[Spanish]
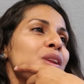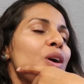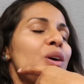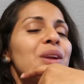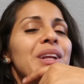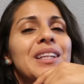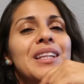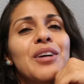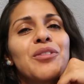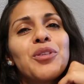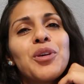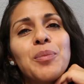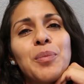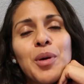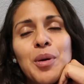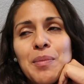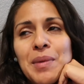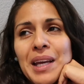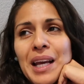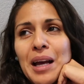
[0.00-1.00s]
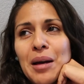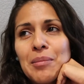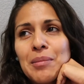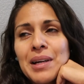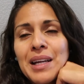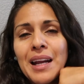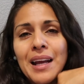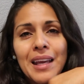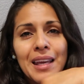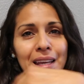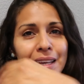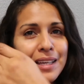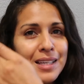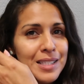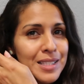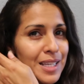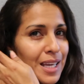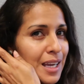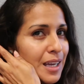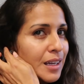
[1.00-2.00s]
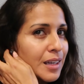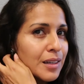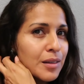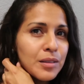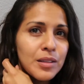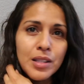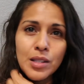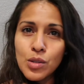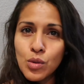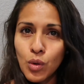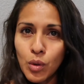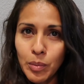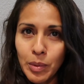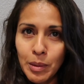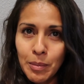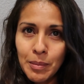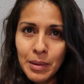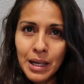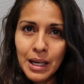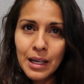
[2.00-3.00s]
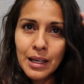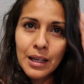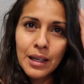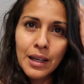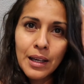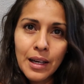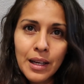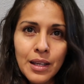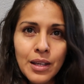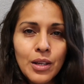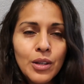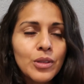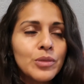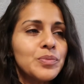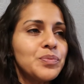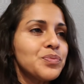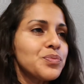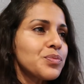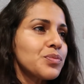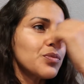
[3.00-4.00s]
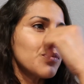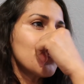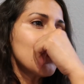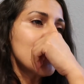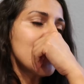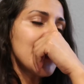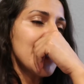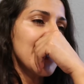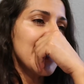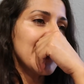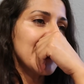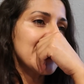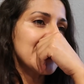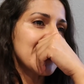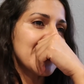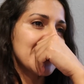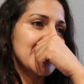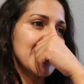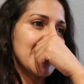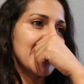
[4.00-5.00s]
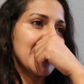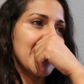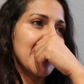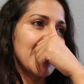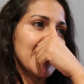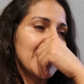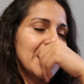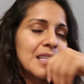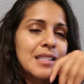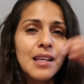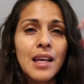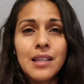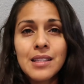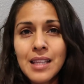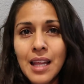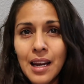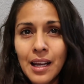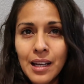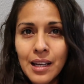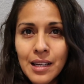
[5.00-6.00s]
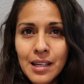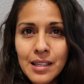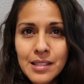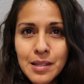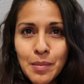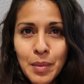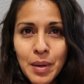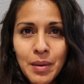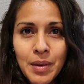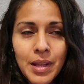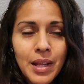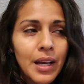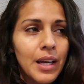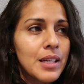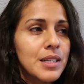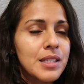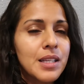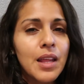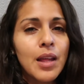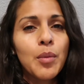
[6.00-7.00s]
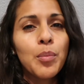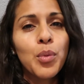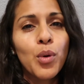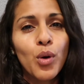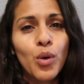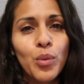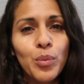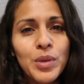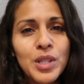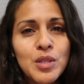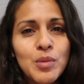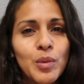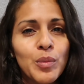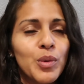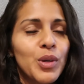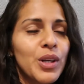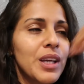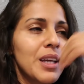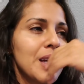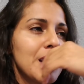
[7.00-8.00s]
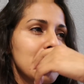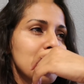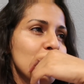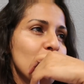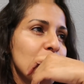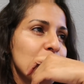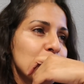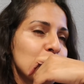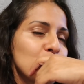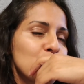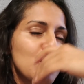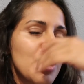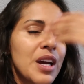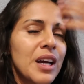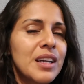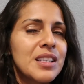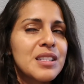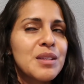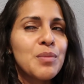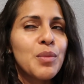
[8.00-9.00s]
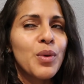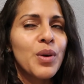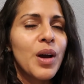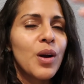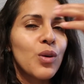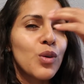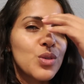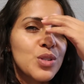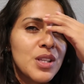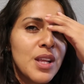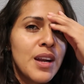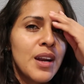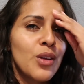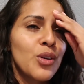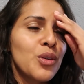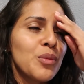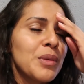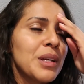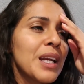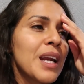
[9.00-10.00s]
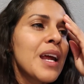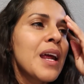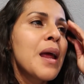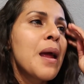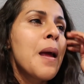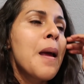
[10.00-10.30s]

ahorita fui por mi cámara y quise, discúlpenme el, greñero, y quise enseñarles, hasta la cara se me ve de cansada por lo mismo, porque ya son las 8 ya casi me voy a acostar a dormir.